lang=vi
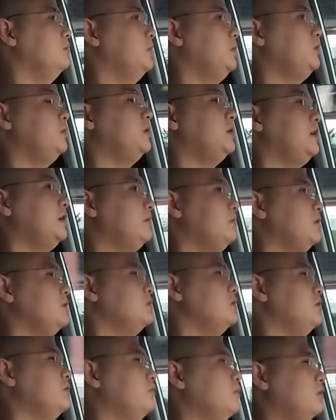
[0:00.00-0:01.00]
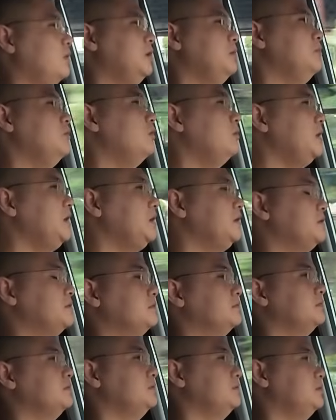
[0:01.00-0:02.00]
mình khuyên anh em kinh doanh dịch vụ lên mua pin
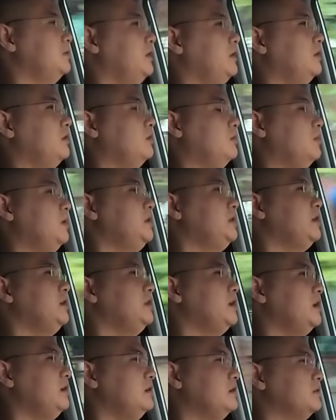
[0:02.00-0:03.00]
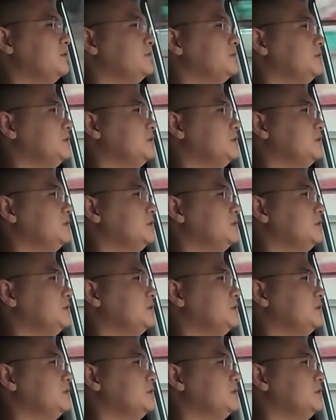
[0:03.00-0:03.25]
thì nó mới kinh tế được